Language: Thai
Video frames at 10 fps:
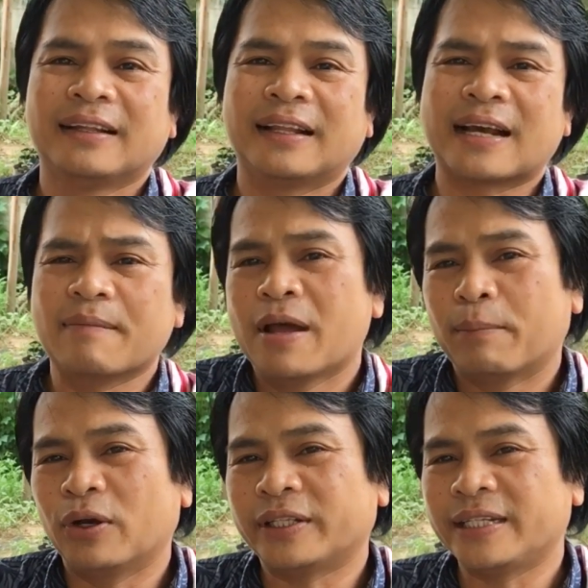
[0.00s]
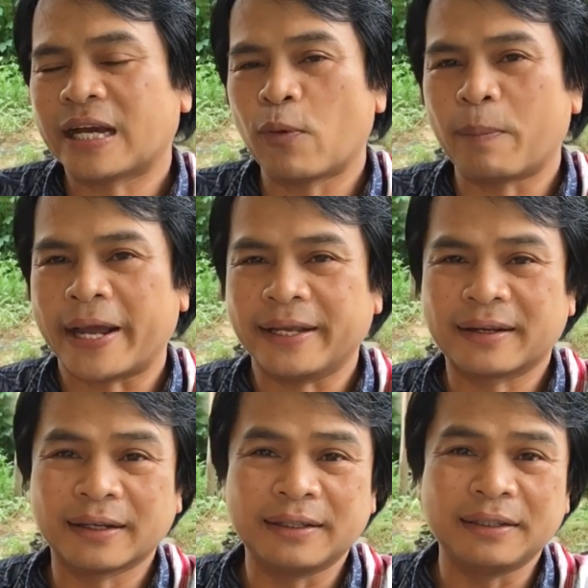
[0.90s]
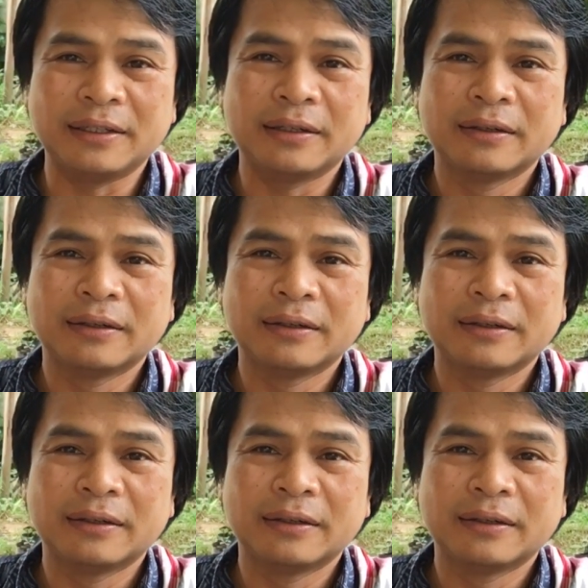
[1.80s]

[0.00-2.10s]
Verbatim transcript: นะครับเพราะที่เข้าไปก็คือ